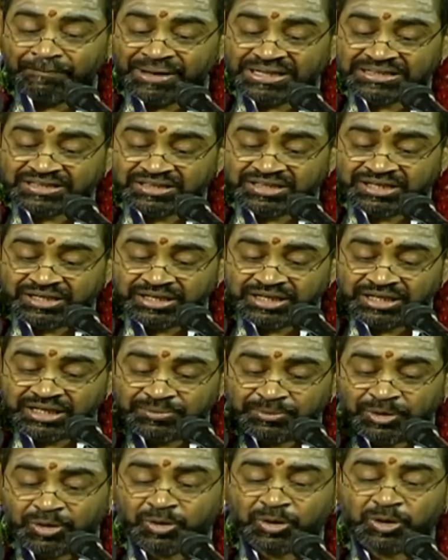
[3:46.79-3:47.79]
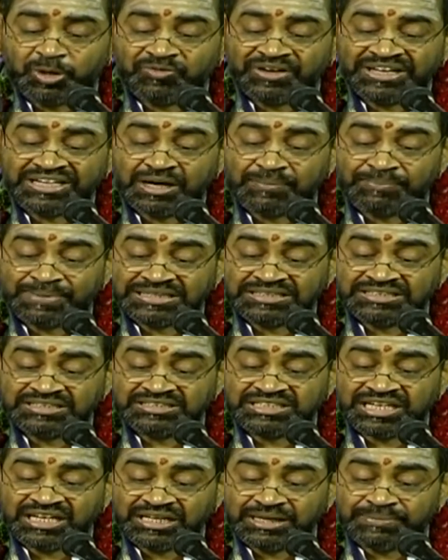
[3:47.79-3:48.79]
బధ్నీమో
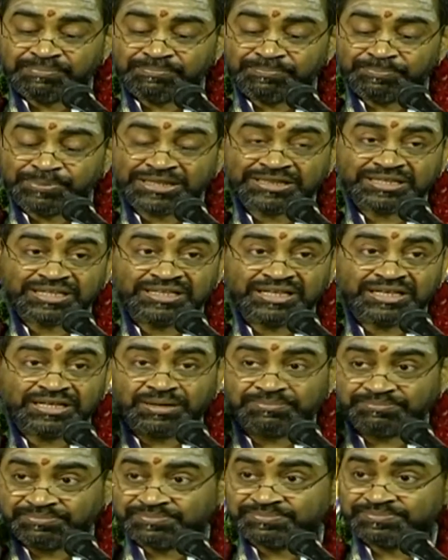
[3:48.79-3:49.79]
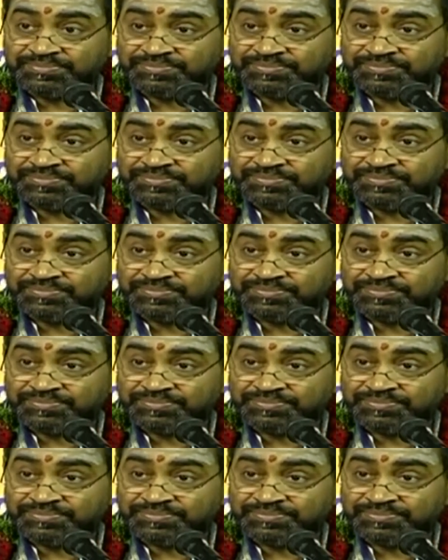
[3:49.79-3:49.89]
వయమంజలిం ప్రతిదినం